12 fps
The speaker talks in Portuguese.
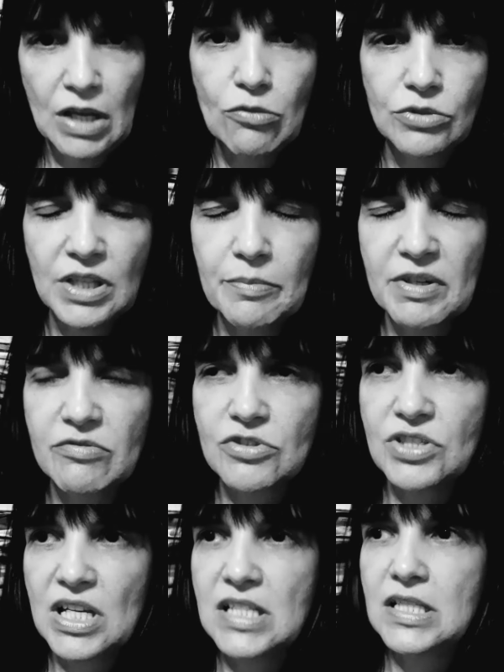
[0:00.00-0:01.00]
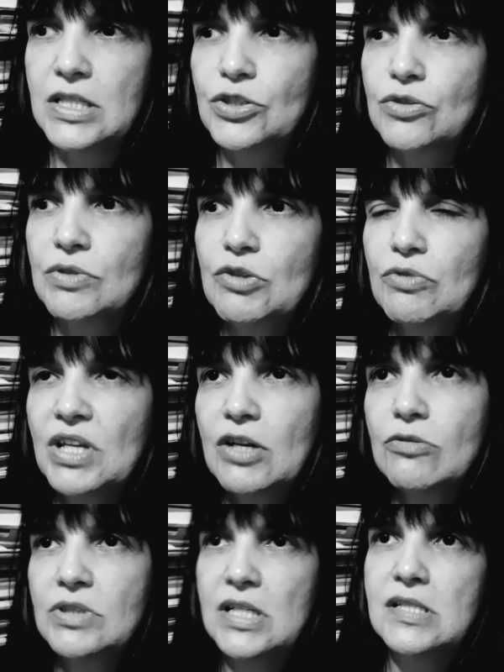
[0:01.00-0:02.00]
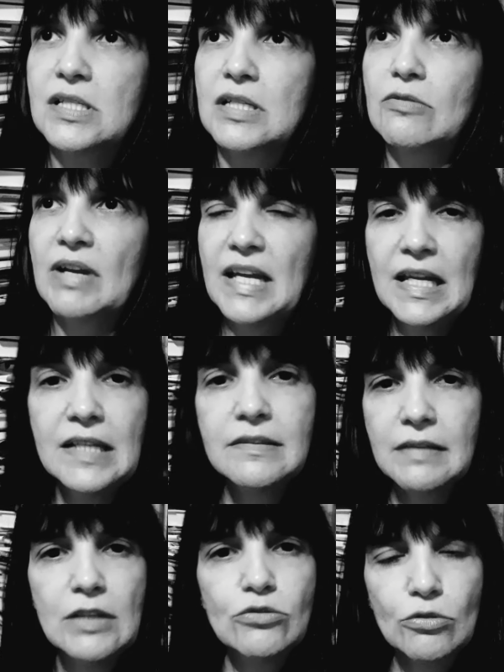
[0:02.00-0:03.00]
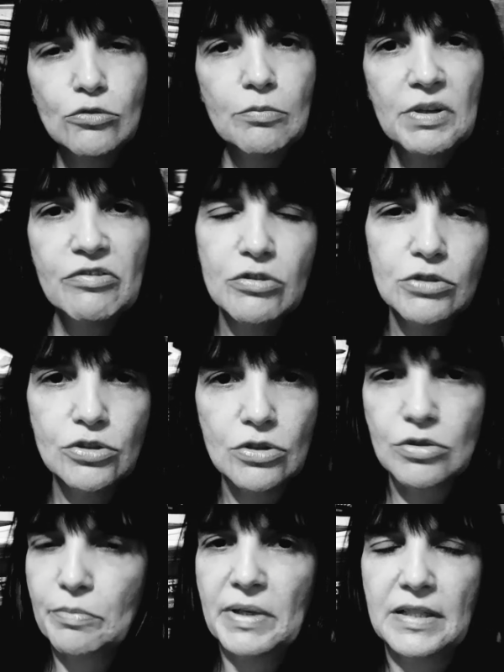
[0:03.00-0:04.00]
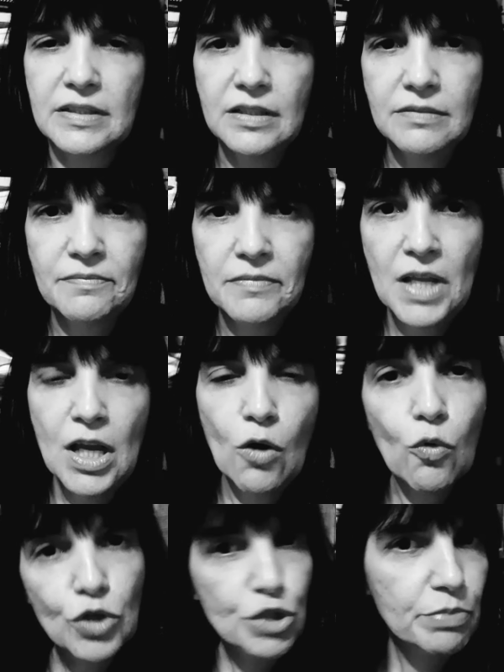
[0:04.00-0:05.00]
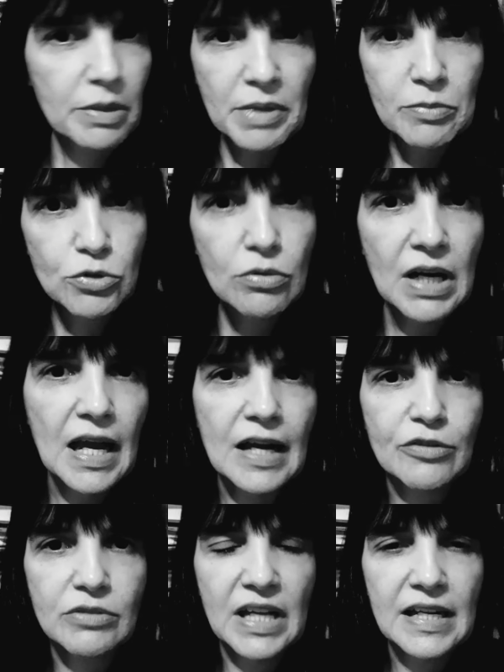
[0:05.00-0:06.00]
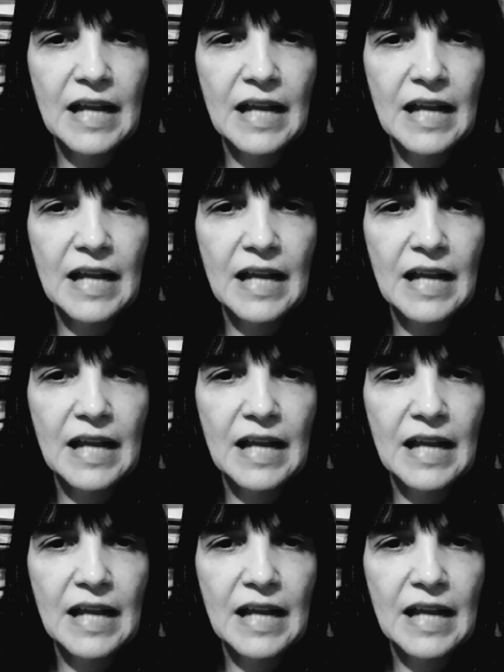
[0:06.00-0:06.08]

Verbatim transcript: Contei para vocês isso. E o que aconteceu? Ele tem todo um perfil de sociopata. Hoje para mim é muito claro, né?